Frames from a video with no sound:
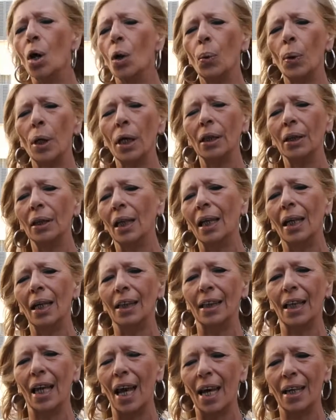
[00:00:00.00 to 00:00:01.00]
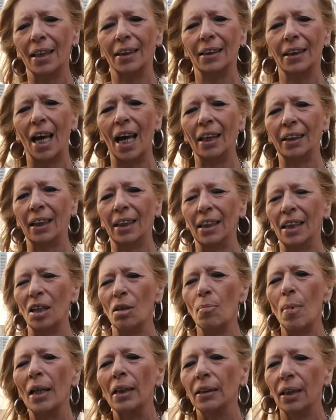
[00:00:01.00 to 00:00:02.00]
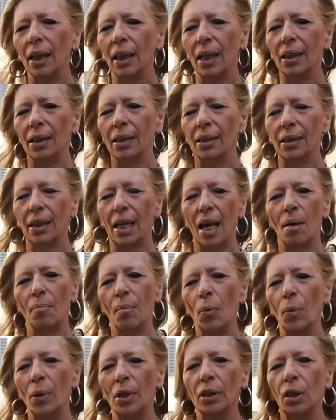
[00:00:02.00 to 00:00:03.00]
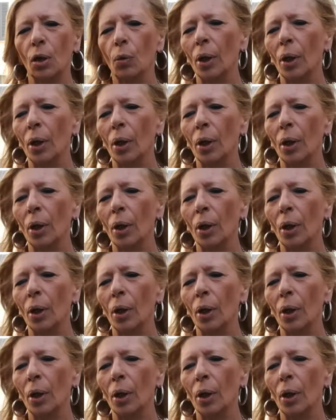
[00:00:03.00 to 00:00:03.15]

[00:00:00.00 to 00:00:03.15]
Quindi l'idea è stata di rimettere insieme queste